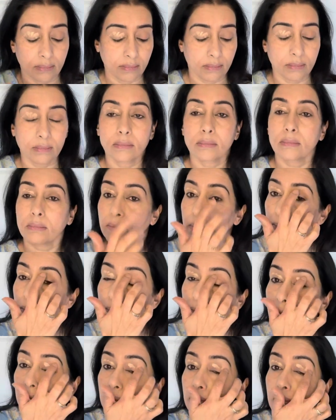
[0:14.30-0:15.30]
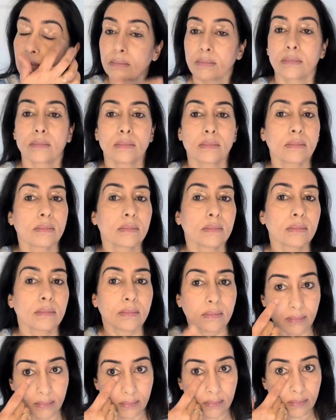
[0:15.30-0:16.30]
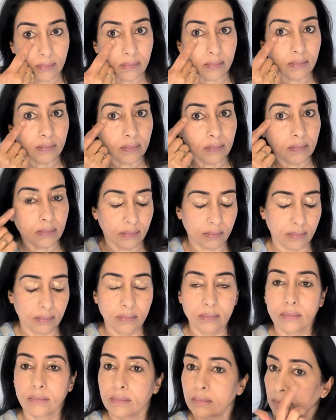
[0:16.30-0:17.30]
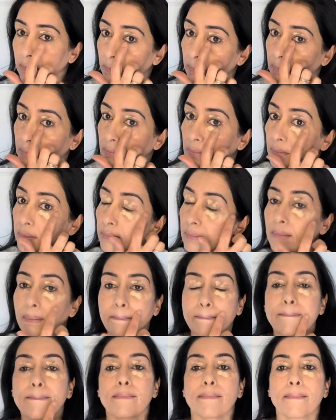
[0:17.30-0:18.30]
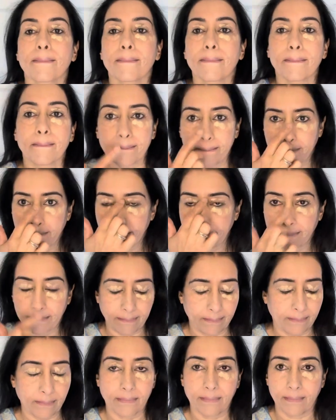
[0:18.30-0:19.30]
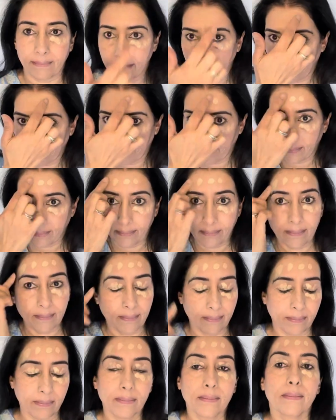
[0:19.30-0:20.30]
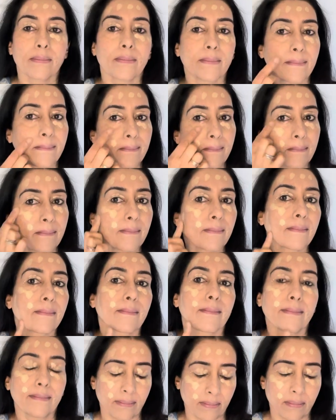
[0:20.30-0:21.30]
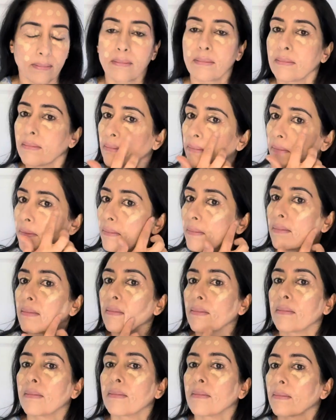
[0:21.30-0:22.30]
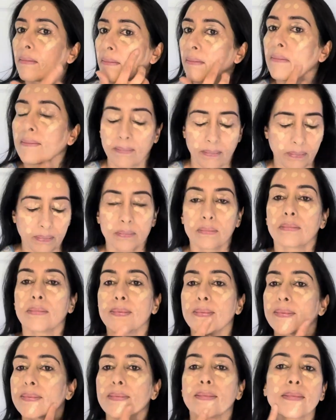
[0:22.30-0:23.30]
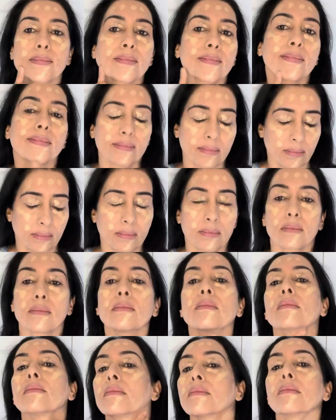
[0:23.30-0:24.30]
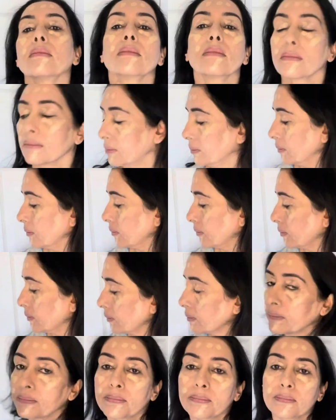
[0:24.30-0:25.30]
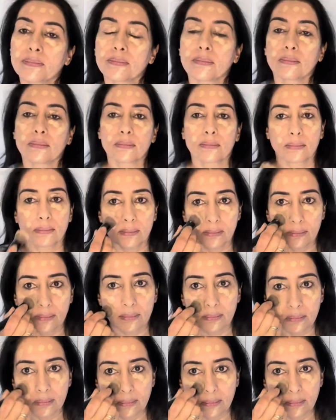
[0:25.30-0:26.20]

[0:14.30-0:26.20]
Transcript: मैं अपना फेस पहले से प्रेप कर चुकी हूँ मैंने फेस वॉश करने के बाद इसको मॉइस्चराइज किया है और उसके बाद मैंने एस्टे लॉडर की प्राइमर यूज़ की है अपने फेस पे और अब मैं